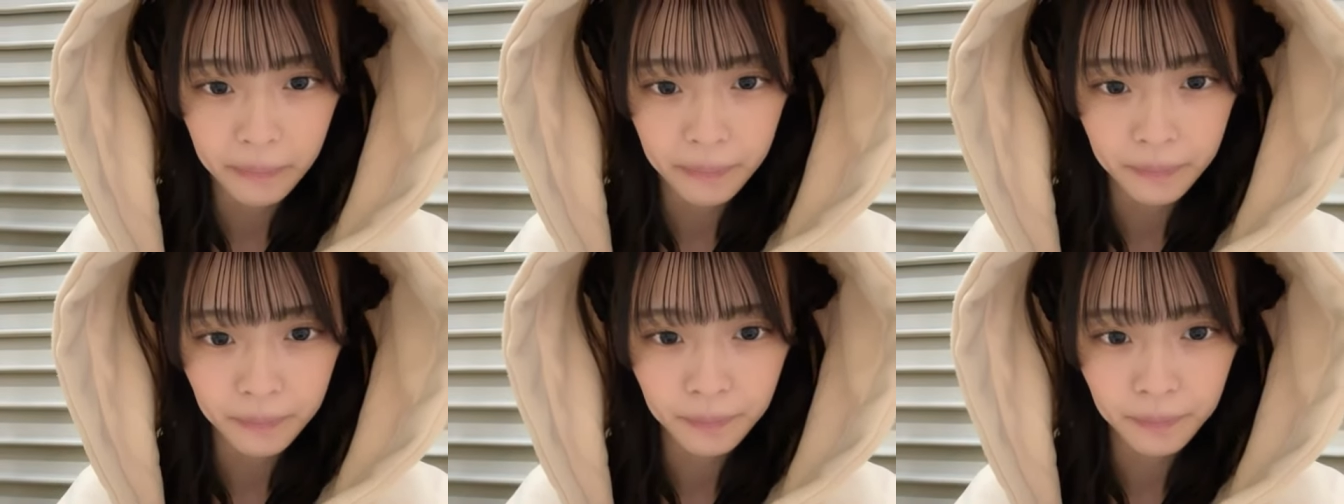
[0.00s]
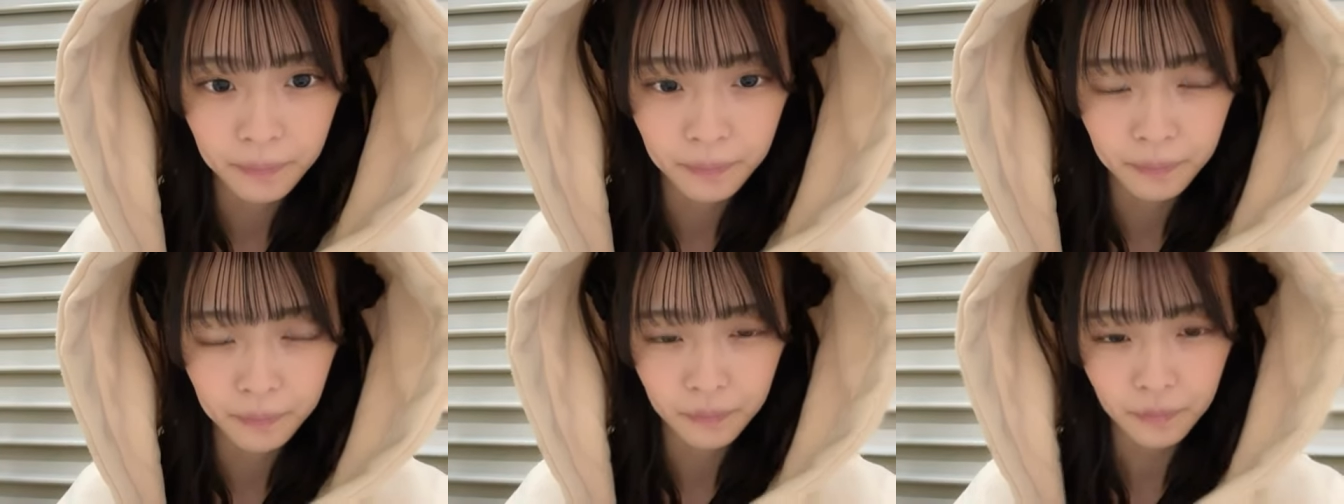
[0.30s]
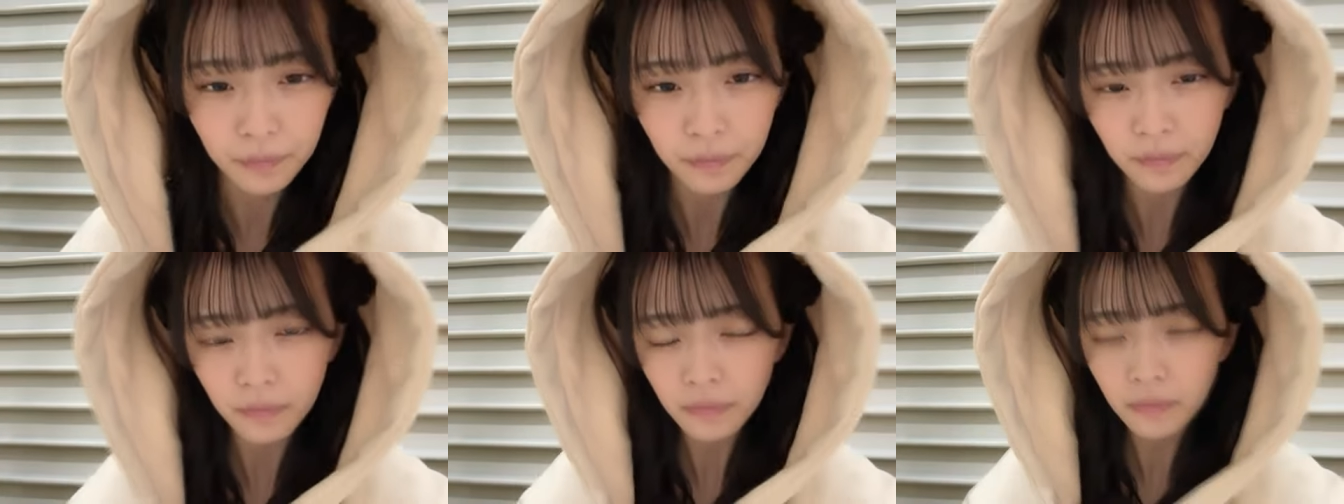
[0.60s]
うん
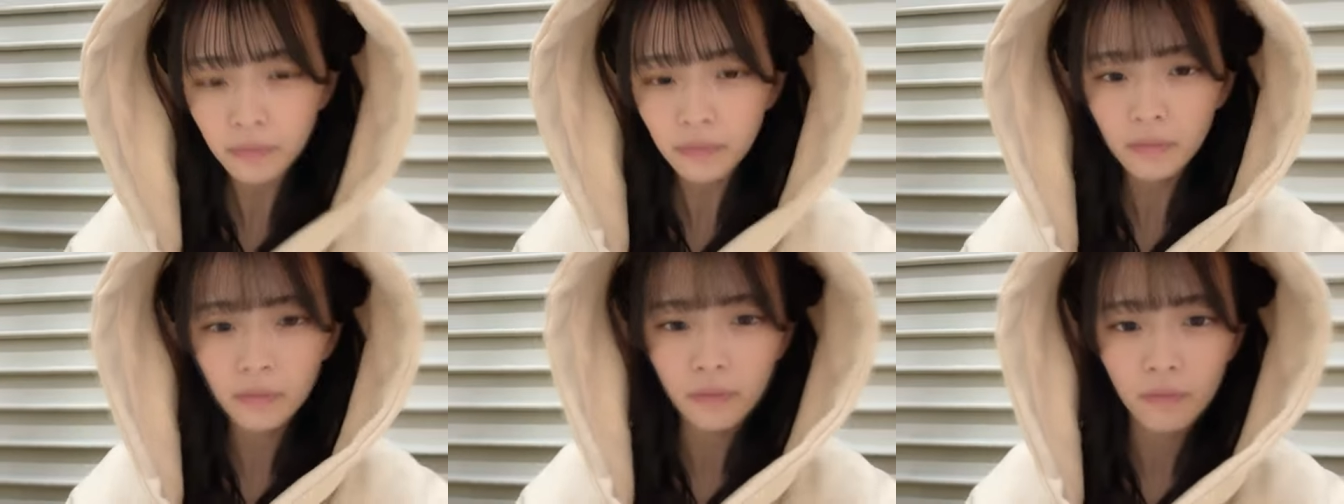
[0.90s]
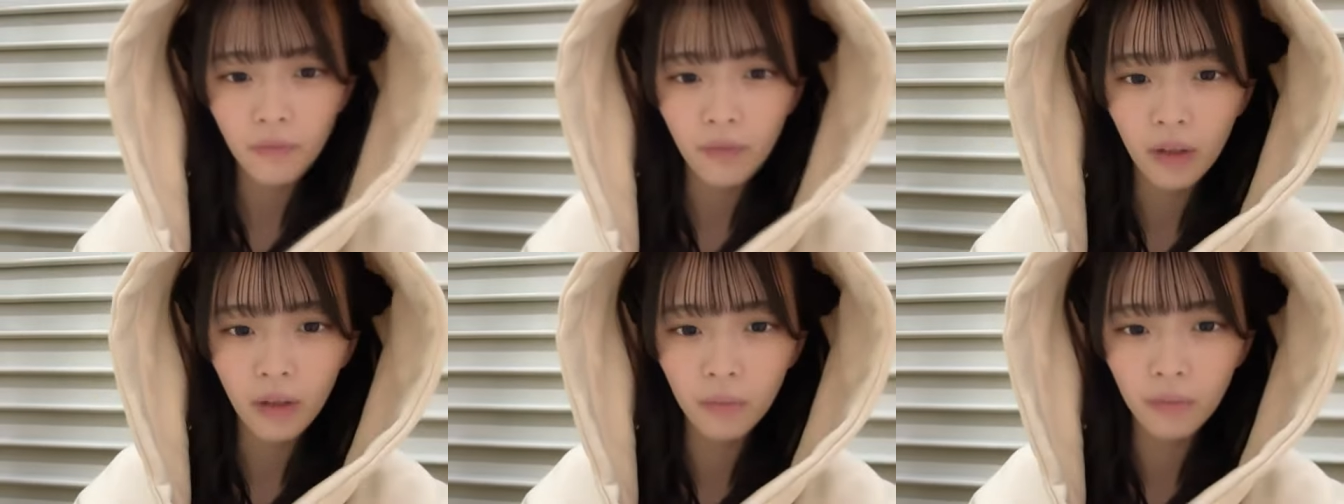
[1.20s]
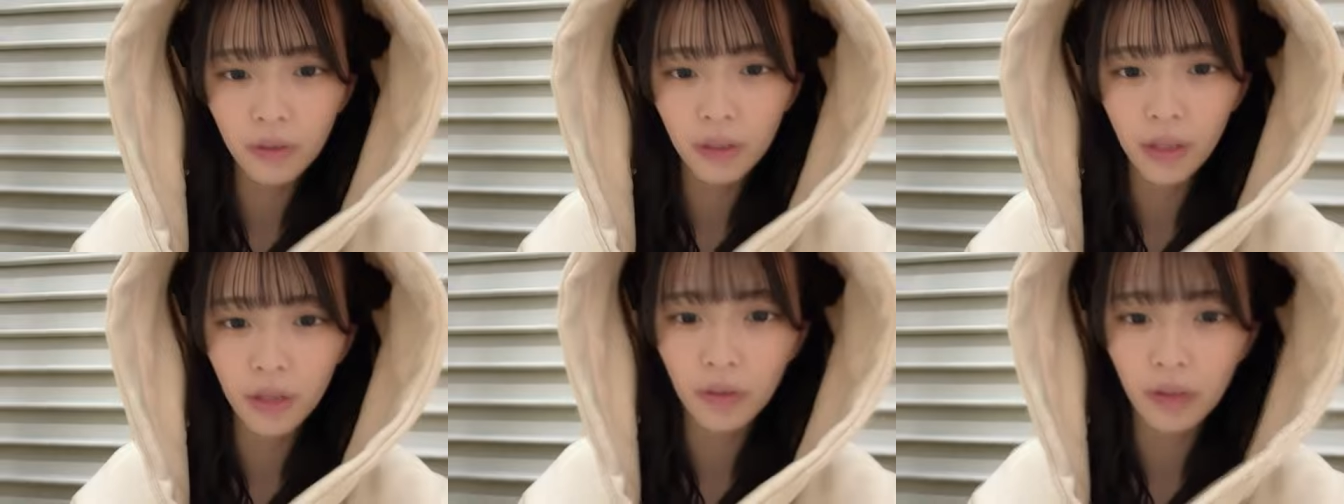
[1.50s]

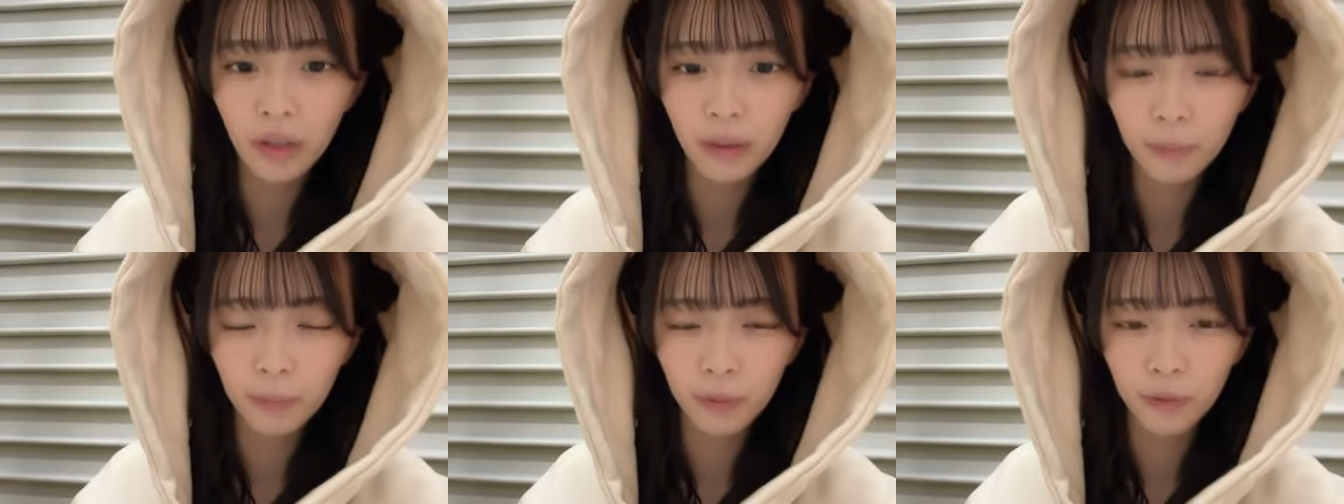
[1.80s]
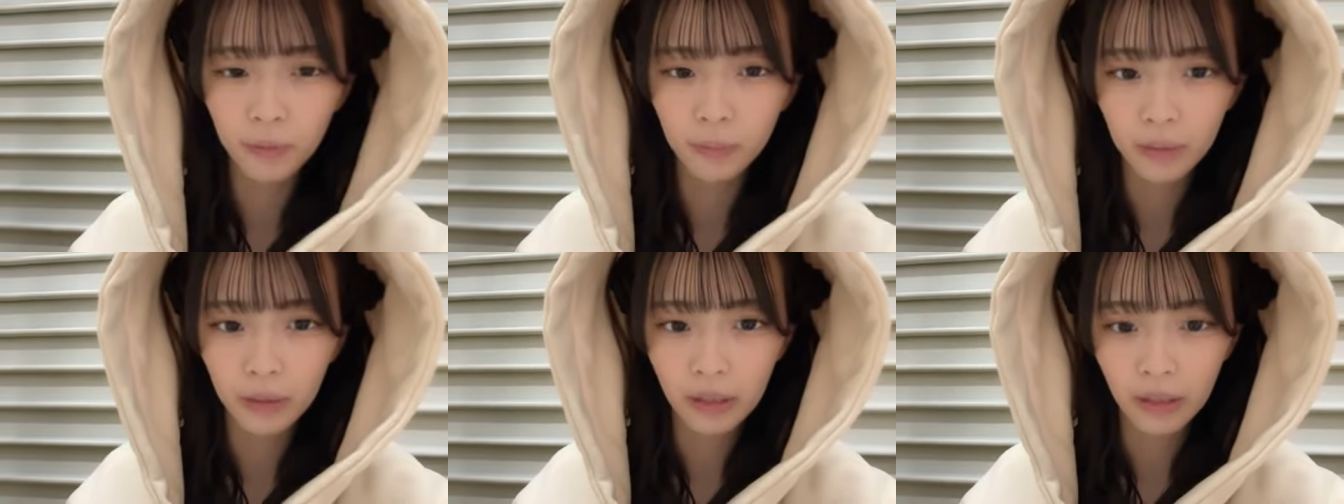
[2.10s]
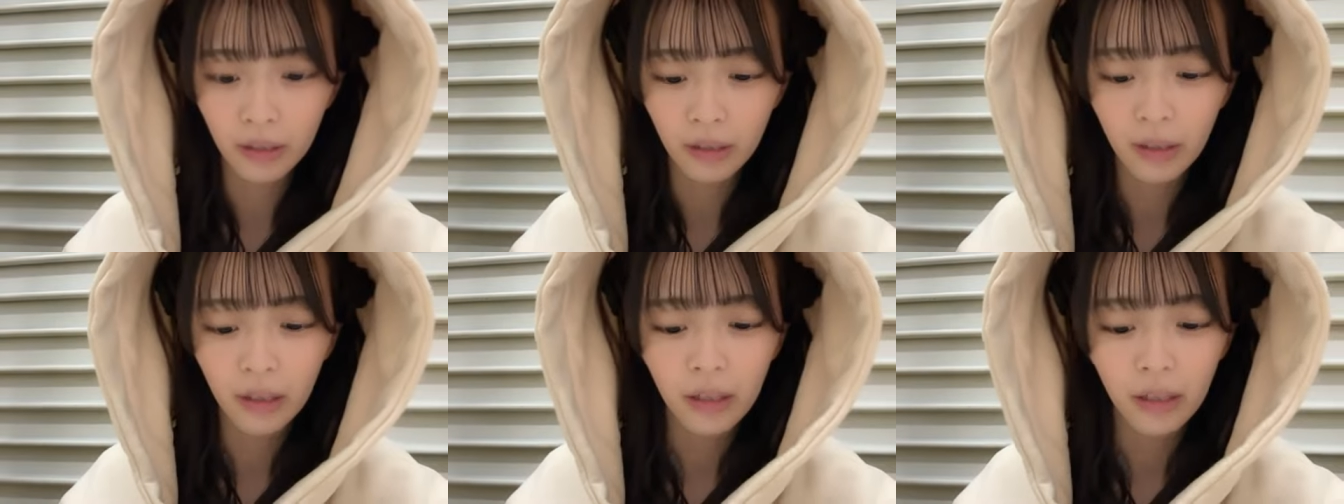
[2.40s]
眠でないぴょんみたい
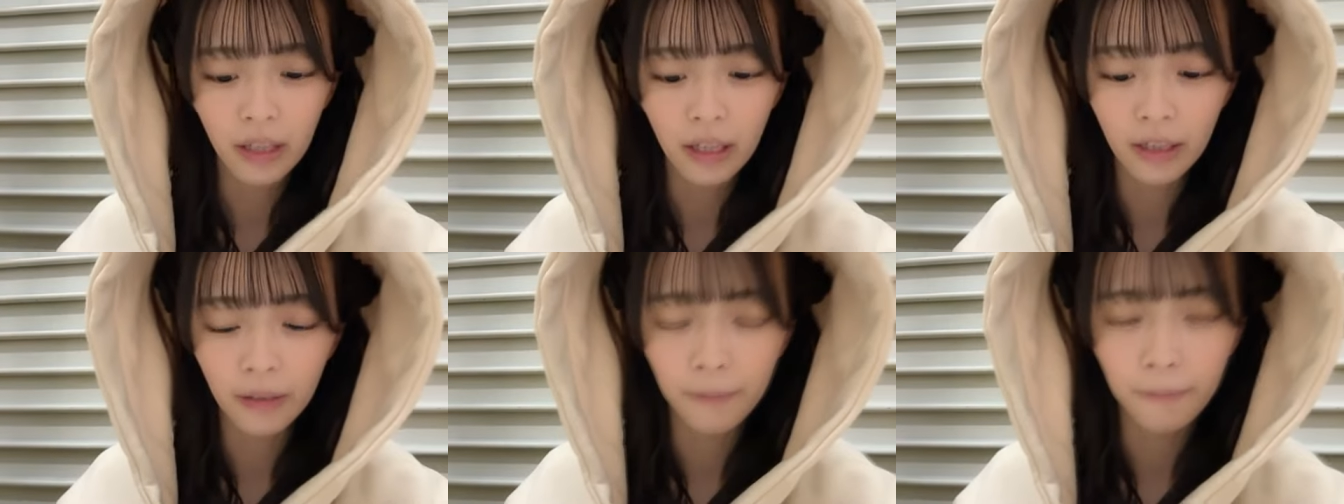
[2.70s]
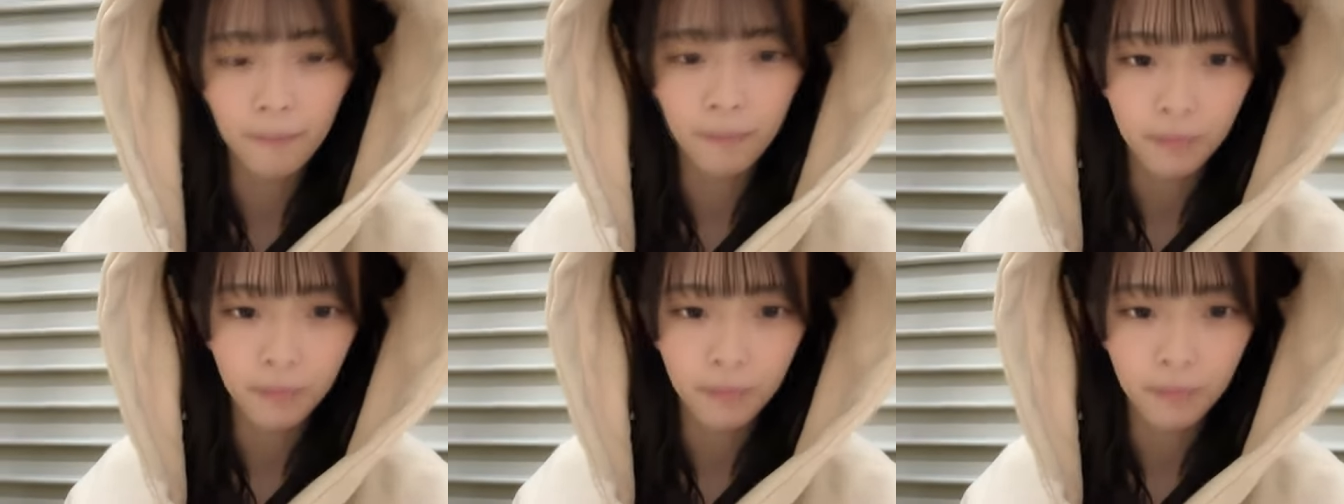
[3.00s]
え